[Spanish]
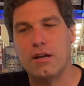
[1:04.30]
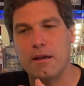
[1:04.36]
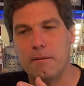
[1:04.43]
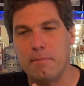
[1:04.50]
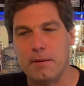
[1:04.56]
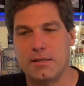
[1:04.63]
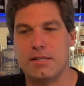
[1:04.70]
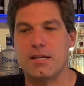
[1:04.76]

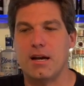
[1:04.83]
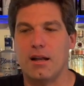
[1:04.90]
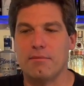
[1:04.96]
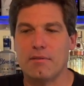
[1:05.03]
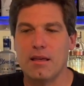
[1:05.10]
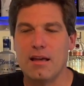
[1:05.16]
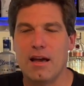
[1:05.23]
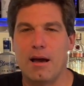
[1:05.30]
especial.
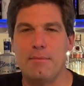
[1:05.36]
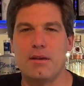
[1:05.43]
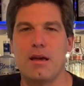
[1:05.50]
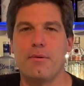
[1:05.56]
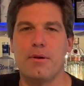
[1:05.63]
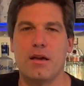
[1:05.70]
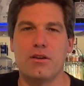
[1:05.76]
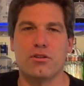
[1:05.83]
A mí
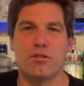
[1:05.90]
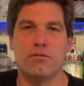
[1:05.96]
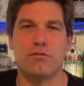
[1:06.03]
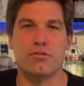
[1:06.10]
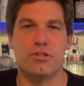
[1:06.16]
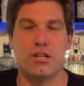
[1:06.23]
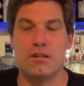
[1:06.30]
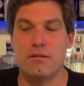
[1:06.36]

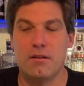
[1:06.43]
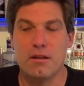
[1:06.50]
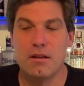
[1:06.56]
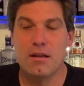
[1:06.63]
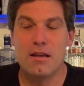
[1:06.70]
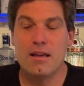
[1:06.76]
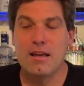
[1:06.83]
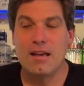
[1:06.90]
Aviation Jean
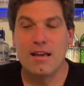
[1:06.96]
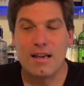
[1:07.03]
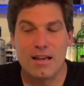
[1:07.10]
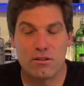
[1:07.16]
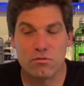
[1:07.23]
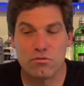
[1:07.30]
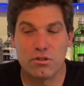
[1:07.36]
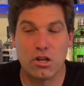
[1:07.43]

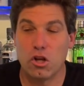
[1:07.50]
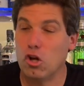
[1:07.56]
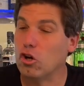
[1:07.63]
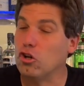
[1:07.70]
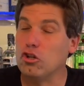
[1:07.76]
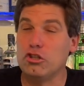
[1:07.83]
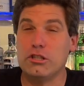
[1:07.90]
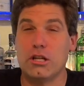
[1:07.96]
es un jean que lo
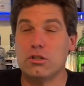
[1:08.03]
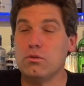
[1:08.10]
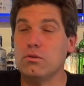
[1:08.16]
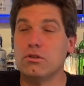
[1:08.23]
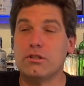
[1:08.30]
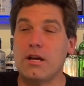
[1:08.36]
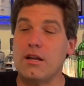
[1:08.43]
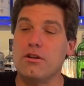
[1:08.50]
conocí hace
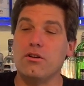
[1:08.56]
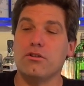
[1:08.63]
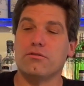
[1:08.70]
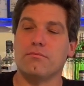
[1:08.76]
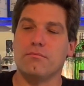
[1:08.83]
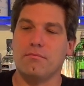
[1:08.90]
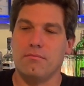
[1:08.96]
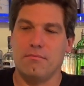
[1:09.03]
unos
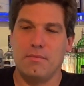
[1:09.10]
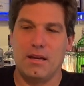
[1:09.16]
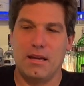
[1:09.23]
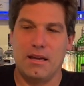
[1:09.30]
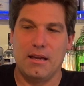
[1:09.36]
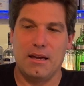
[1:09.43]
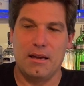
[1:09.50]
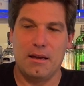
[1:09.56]
años,
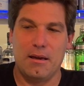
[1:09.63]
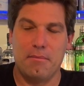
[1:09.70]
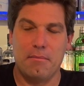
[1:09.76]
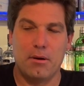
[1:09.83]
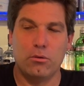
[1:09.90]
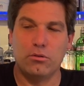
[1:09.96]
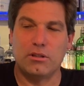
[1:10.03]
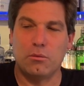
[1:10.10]
me,
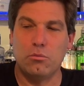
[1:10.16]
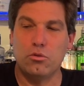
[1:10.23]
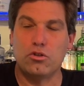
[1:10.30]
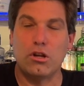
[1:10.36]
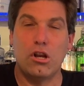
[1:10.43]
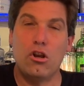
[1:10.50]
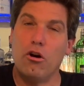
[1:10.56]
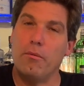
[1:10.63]
gusta
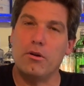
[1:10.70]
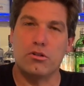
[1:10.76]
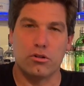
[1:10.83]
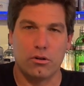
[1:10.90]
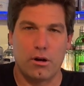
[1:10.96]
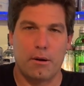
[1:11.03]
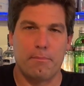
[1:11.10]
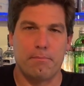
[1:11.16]
mucho el nombre,
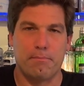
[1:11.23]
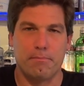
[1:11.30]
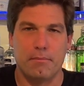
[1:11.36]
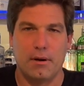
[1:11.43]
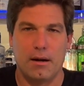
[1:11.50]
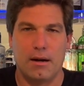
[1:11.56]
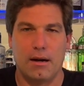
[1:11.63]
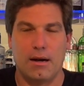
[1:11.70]
yo
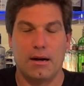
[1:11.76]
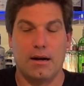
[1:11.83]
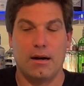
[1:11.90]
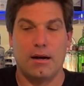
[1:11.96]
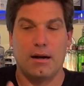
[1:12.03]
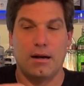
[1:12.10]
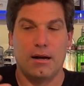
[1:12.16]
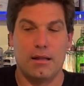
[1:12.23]

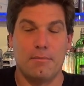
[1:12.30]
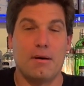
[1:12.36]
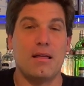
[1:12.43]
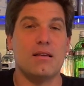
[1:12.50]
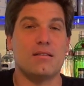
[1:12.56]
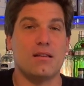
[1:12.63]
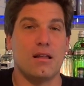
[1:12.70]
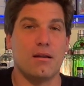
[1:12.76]
además
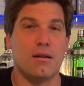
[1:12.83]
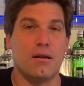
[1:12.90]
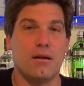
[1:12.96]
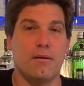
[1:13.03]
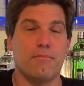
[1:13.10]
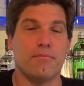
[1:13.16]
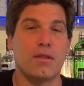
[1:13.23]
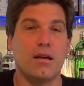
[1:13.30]
de ser
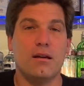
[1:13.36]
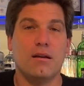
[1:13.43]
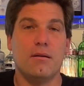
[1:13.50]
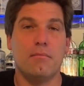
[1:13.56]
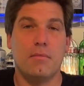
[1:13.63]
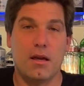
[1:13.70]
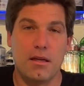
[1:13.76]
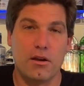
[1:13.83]
eh,
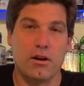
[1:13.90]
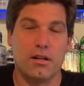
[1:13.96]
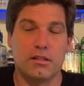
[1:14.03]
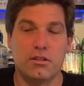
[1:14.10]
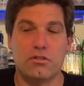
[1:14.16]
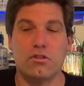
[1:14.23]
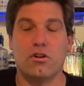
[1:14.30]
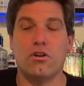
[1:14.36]
médico
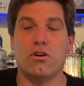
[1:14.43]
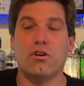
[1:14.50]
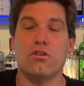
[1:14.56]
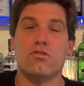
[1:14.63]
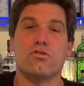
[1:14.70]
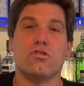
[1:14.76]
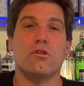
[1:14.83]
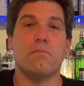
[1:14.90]
anestesiólogo,
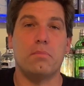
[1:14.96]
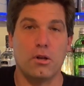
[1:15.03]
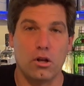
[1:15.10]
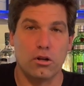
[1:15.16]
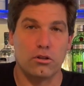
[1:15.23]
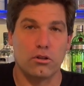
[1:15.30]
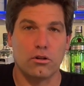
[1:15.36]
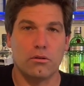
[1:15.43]
soy
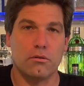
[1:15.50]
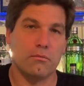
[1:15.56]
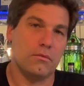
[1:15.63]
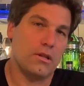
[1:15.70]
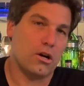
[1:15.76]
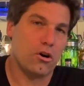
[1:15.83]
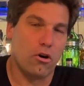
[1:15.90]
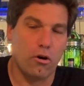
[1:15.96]
piloto
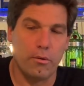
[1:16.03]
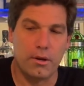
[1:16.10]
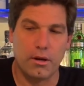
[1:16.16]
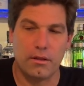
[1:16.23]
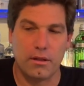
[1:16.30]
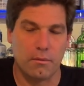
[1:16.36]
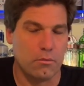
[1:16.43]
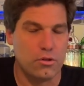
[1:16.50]
de hobby,
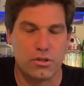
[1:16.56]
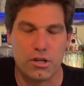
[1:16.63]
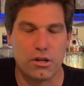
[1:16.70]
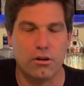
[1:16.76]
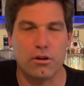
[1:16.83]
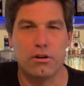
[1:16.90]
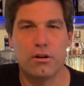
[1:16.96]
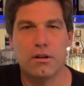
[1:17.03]
de muy
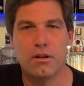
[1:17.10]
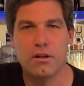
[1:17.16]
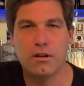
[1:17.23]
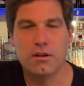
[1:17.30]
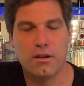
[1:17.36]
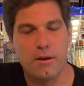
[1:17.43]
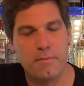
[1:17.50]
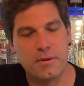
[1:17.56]
chico.
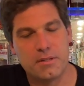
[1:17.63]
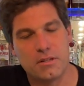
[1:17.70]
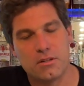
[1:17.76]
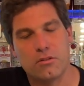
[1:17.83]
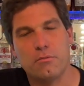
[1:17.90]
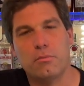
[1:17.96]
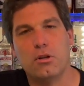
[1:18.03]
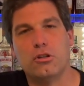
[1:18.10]
Empecé
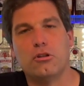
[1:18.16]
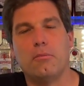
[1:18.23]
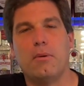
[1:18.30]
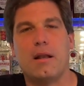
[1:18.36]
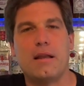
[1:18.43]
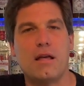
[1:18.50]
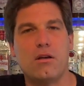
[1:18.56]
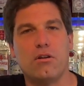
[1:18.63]
siendo piloto de
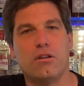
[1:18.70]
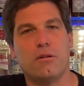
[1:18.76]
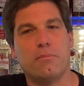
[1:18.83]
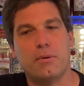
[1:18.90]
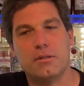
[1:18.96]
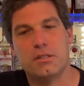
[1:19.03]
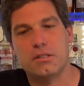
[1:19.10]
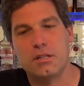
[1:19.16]
planeador,
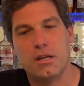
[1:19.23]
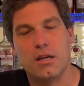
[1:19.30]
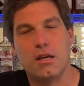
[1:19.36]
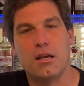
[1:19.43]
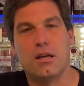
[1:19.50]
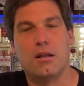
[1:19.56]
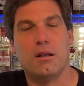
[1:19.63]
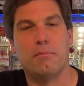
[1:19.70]
después
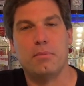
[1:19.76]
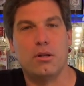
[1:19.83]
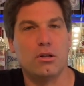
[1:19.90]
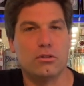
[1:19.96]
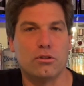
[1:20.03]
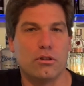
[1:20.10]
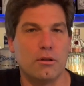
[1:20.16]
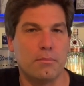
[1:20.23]
hice el
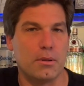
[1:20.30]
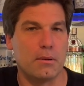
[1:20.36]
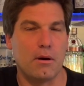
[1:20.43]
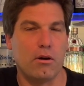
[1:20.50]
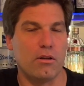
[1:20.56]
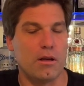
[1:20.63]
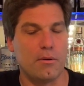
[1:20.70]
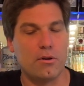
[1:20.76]
piloto de
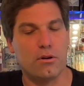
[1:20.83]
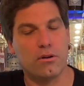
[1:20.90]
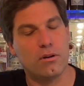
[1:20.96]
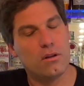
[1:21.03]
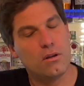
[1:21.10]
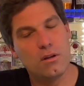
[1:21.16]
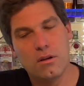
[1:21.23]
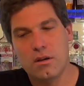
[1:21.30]
privado de avión,
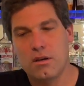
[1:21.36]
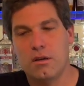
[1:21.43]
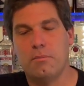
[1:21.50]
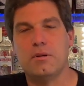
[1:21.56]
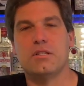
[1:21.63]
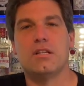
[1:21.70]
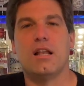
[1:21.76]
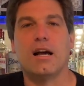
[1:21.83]

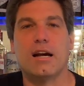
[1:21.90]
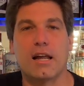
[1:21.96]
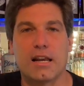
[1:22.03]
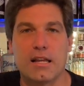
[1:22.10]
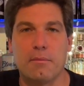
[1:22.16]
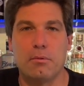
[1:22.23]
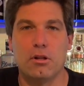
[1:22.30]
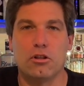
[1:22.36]
después hice la
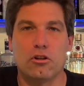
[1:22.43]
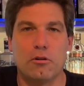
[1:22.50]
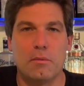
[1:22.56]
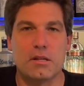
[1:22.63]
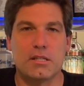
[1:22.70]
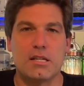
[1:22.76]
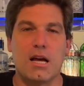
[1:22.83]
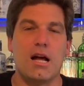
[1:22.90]
carrera de piloto
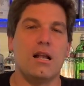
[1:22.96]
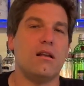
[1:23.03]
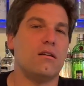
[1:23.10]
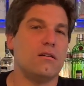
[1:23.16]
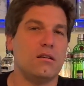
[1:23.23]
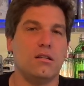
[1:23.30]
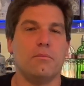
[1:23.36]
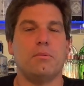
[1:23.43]

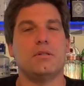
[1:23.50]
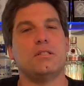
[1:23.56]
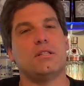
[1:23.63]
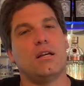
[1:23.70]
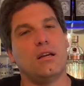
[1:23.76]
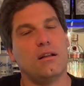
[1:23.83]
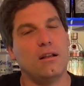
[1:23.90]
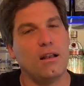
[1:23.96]
comercial y después
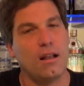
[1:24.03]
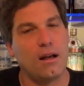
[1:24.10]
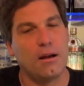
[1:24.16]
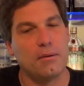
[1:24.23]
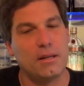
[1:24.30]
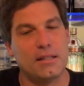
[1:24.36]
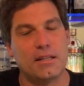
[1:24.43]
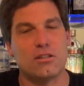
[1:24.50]
hice la
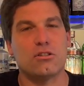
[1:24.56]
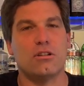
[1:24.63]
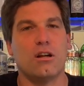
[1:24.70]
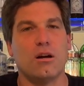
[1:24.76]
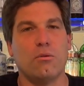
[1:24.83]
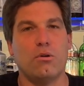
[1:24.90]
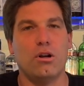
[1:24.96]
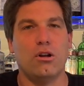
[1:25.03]
habilitación
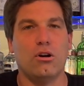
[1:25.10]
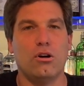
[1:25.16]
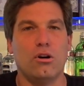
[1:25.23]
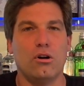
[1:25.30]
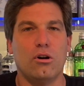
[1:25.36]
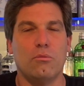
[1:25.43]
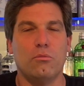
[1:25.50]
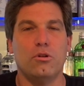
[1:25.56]
a
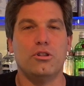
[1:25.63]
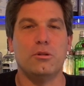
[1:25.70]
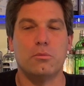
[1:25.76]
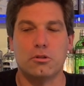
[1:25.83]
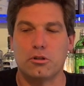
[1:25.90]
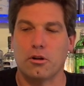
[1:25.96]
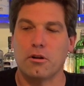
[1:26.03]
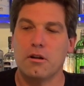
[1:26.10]
vuelo
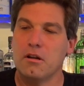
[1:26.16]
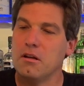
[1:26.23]
multimotor.